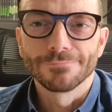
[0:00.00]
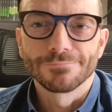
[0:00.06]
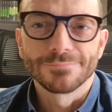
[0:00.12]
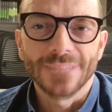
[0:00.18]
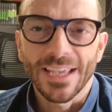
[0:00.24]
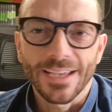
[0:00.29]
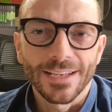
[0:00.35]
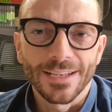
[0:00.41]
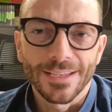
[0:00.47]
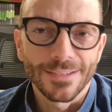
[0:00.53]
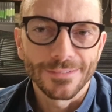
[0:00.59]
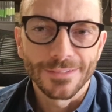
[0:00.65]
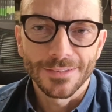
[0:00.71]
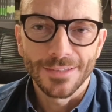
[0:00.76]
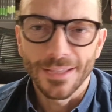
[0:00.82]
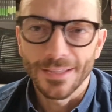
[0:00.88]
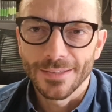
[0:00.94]
mm, tecnica
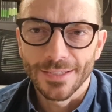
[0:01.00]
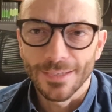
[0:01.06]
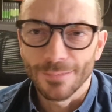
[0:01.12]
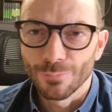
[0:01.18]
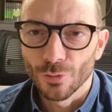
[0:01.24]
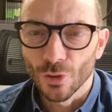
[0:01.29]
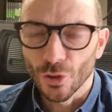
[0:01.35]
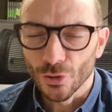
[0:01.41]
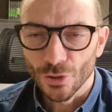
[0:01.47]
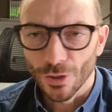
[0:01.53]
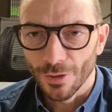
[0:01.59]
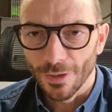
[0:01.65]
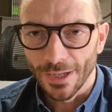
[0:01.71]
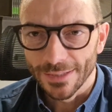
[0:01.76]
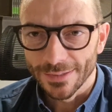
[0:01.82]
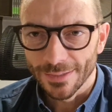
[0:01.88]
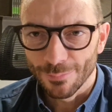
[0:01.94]
dietetica piuttosto che
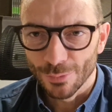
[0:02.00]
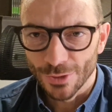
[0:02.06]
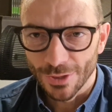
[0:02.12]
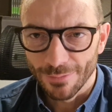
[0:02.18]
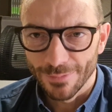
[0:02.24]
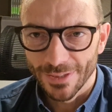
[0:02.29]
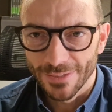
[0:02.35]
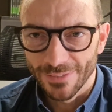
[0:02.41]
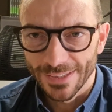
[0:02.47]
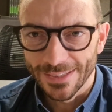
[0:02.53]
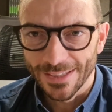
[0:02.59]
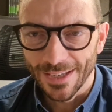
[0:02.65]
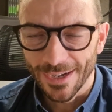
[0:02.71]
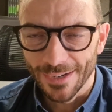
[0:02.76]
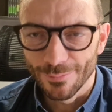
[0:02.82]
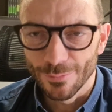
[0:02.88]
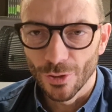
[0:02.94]
un'altra potrebbe
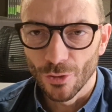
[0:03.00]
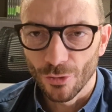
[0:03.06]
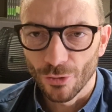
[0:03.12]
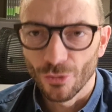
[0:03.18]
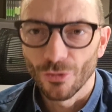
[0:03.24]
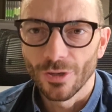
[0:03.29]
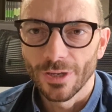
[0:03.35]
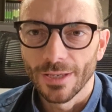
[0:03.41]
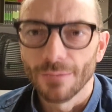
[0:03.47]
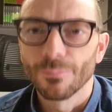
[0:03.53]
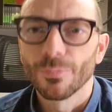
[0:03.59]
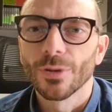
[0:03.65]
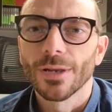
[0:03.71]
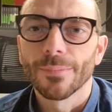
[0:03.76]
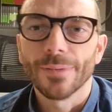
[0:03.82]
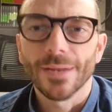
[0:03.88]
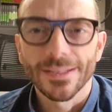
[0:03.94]
diventare la miglior teoria,
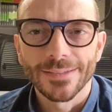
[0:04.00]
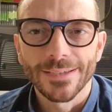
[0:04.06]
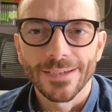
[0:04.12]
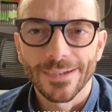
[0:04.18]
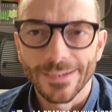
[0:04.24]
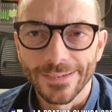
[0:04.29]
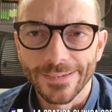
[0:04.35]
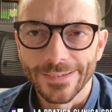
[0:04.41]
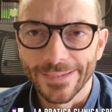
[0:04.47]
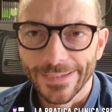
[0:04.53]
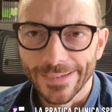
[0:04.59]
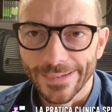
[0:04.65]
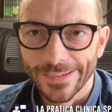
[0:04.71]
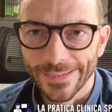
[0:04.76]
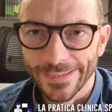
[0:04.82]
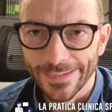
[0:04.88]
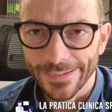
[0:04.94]
poi la pratica
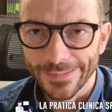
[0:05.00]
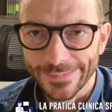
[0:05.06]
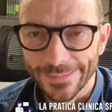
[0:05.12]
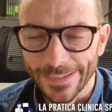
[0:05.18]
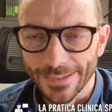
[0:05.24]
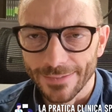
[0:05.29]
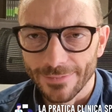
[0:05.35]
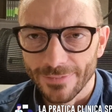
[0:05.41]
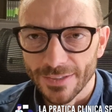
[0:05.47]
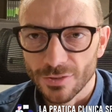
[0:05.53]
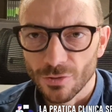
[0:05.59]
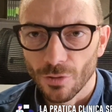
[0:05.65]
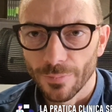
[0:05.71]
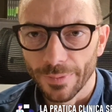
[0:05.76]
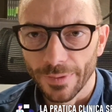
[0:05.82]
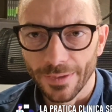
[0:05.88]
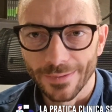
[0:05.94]
clinica in realtà fa
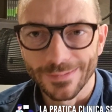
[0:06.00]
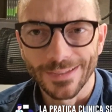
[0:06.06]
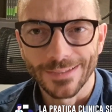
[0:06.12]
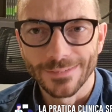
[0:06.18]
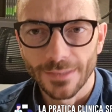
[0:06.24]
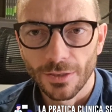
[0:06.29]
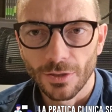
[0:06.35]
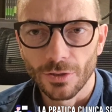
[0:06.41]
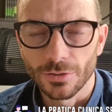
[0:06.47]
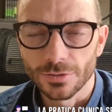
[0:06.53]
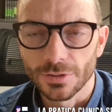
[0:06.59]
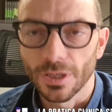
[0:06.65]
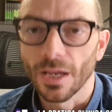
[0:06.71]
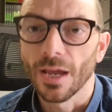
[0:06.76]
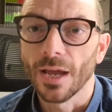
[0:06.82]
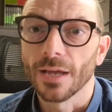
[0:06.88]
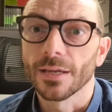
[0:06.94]
scoprire tante
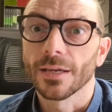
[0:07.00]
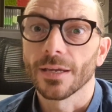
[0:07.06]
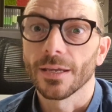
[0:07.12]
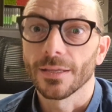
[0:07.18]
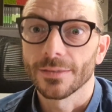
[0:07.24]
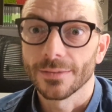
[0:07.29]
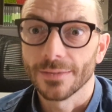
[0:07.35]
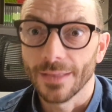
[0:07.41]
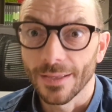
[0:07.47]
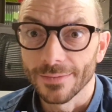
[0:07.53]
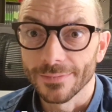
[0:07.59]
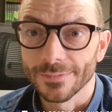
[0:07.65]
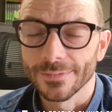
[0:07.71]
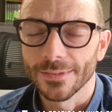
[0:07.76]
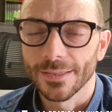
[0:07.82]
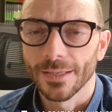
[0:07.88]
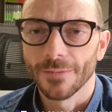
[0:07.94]
cose e anche
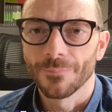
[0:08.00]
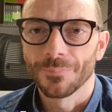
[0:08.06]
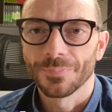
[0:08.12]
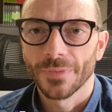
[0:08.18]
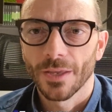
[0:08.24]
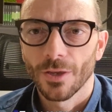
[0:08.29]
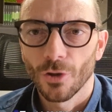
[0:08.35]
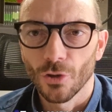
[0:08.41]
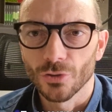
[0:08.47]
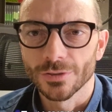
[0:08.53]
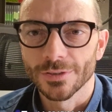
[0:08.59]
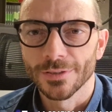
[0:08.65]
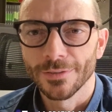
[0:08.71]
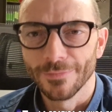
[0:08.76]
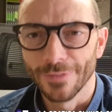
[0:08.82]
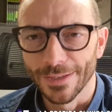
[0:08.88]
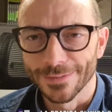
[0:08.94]
tante cose
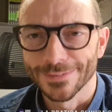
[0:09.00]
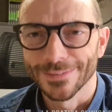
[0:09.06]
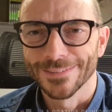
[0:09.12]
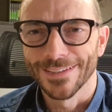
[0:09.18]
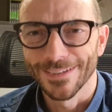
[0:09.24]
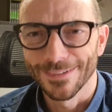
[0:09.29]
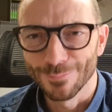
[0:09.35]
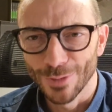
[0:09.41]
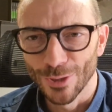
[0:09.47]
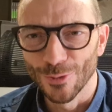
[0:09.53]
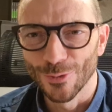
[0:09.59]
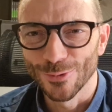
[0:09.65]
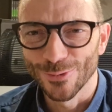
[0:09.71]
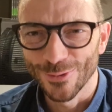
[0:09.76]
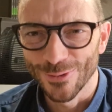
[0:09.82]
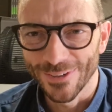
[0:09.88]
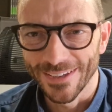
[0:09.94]
diverse dalla miglior
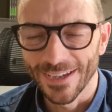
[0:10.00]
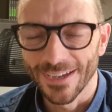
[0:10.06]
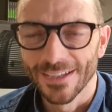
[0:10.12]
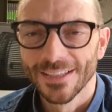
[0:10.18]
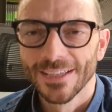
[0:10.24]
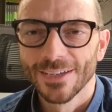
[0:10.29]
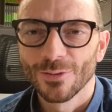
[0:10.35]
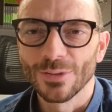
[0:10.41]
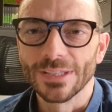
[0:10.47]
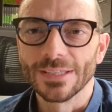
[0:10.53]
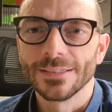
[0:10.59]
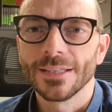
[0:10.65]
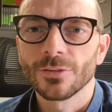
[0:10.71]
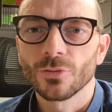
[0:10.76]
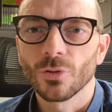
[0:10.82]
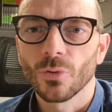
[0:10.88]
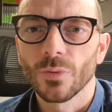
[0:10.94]
teoria. Quindi detto